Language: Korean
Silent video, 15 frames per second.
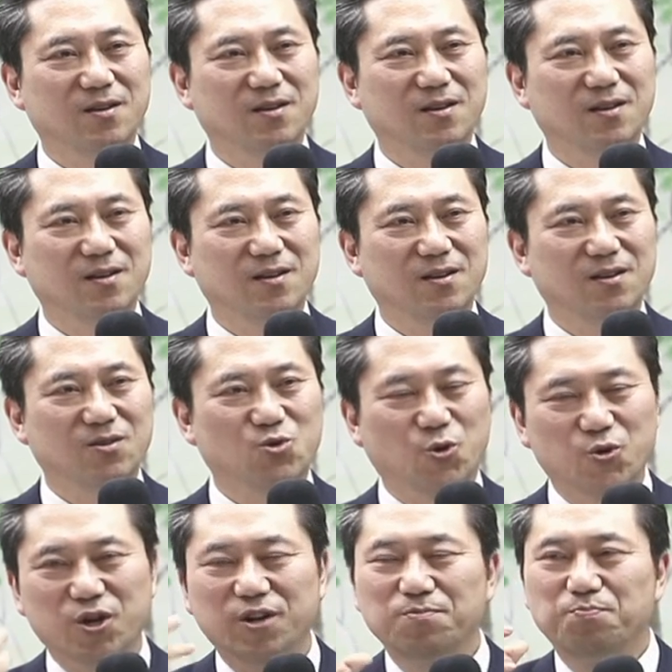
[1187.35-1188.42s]
예?
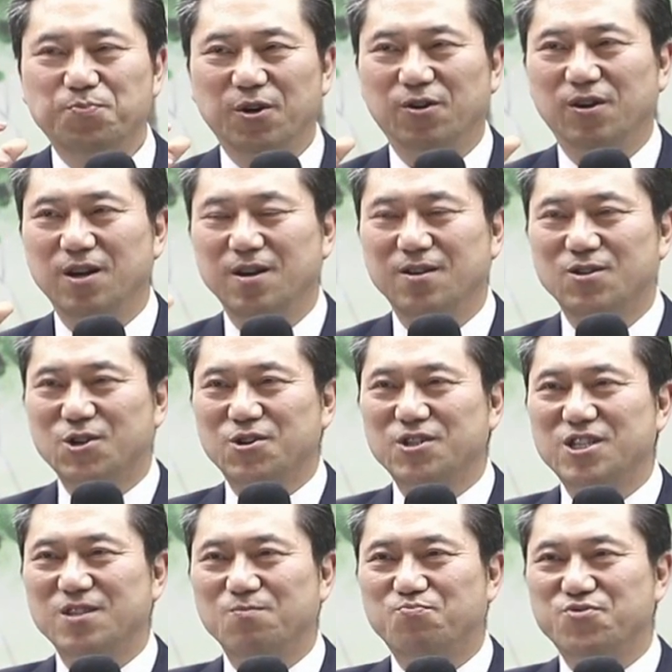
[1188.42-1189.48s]
조현병,
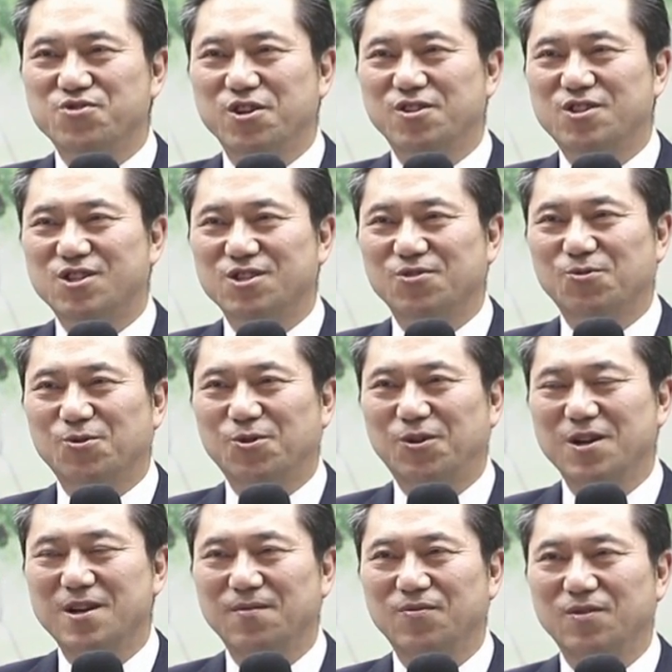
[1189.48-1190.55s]

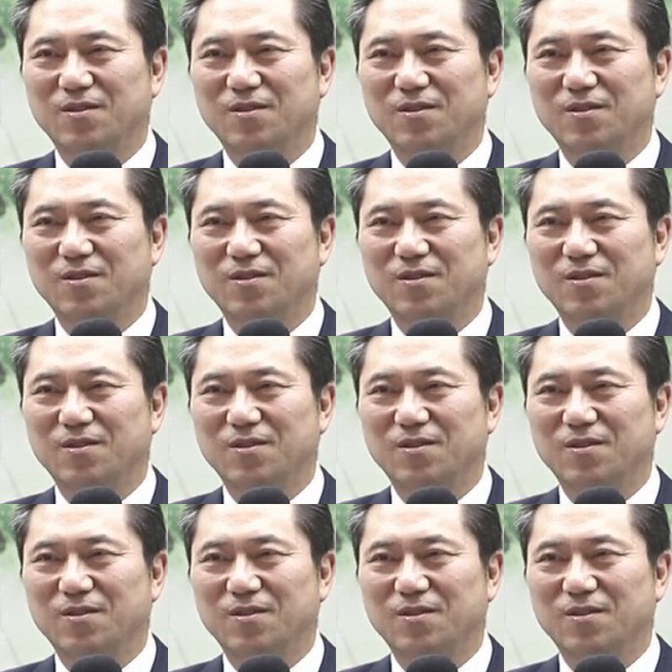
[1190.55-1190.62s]
정신분열증으로